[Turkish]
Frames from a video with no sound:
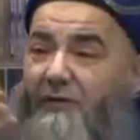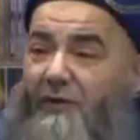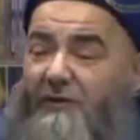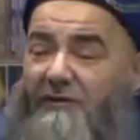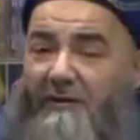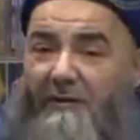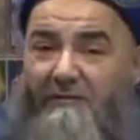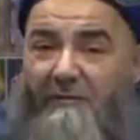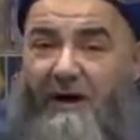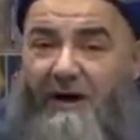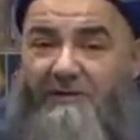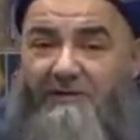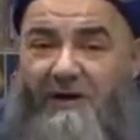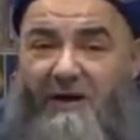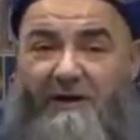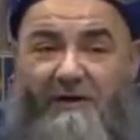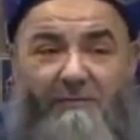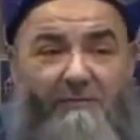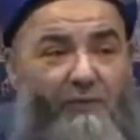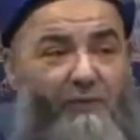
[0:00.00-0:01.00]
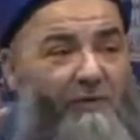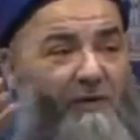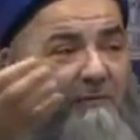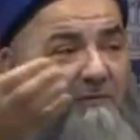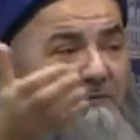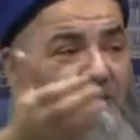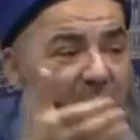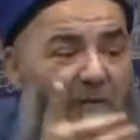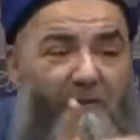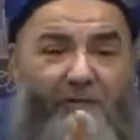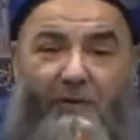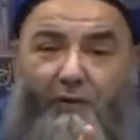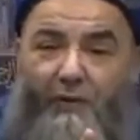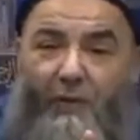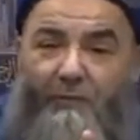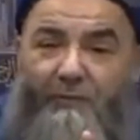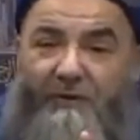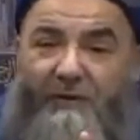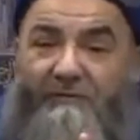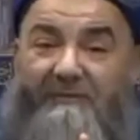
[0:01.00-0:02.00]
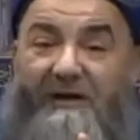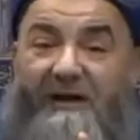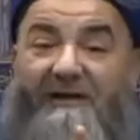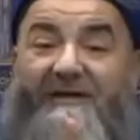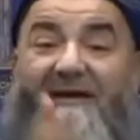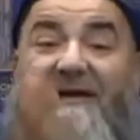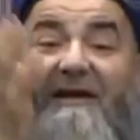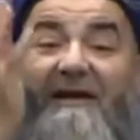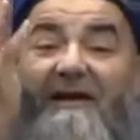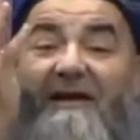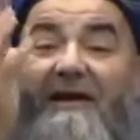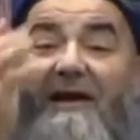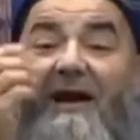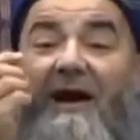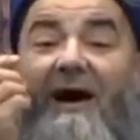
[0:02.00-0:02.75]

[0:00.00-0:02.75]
oradan maaş alayım, buradan bilmem ne toplayayım diye değil.